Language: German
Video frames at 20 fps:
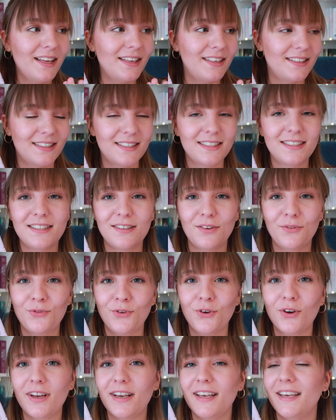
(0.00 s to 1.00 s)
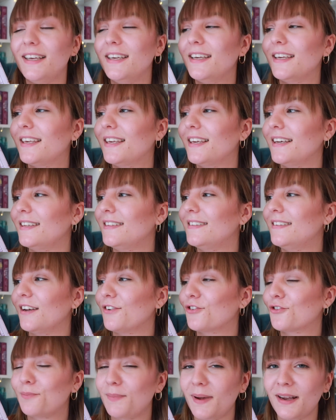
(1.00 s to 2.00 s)
es ist wirklich
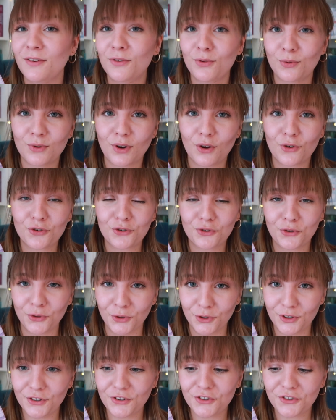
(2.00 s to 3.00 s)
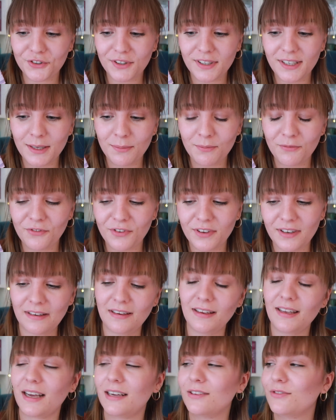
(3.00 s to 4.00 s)
sehr spannend und auch schön geschrieben,
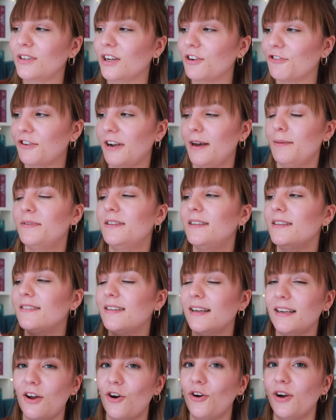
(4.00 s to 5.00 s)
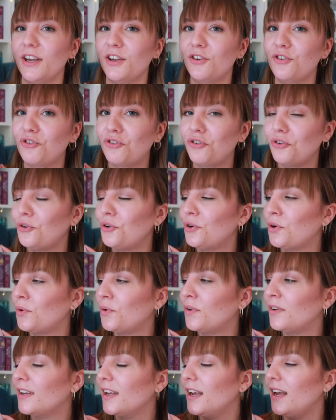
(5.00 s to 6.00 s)
finde ich. Also das Schreibstil ist halt auch echt schön
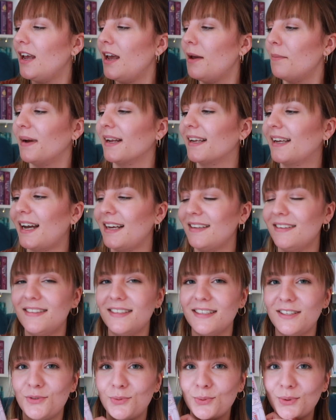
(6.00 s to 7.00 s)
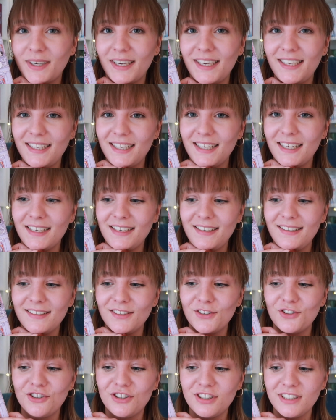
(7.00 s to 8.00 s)
und man kann sich so richtig in
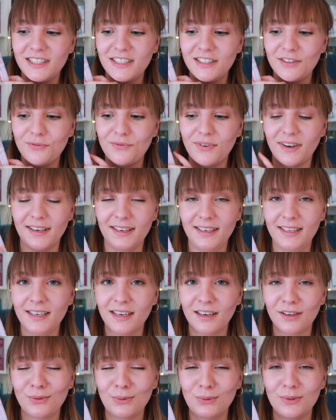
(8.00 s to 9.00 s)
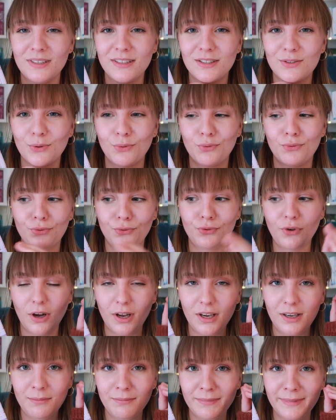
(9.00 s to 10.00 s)
diese Geschichte verlieren und ist so
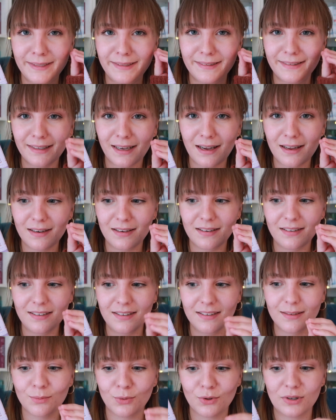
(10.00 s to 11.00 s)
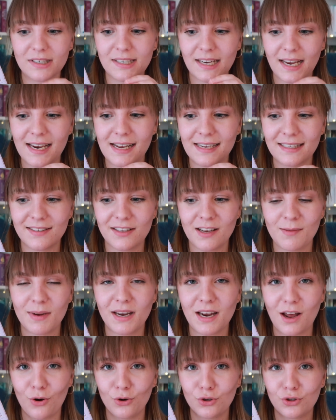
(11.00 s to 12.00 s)
voll mit drin in diesem Hotel, als wäre
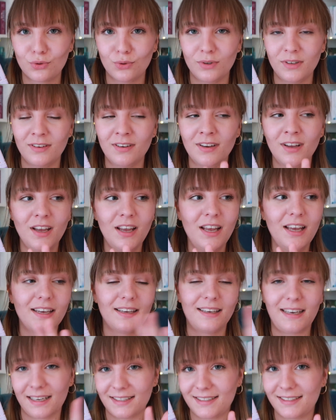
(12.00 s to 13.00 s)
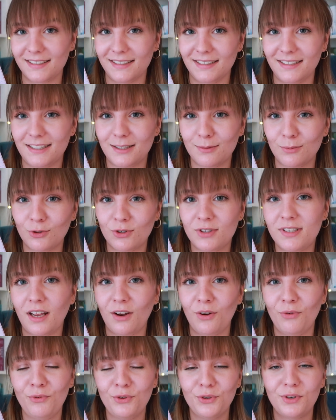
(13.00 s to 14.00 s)
man auch so ein Gast in diesem
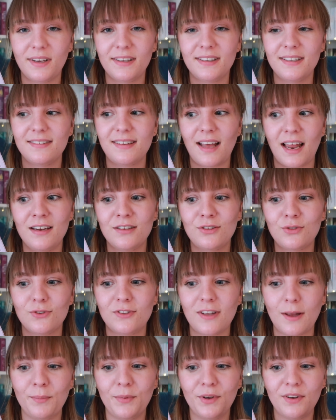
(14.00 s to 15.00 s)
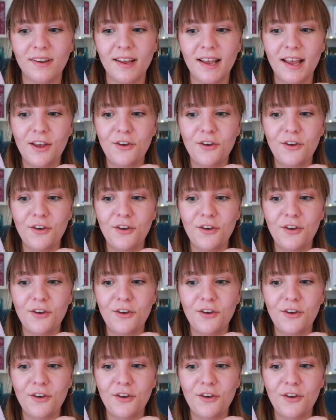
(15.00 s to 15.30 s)
Hotel und würde das jetzt alles zusammen mit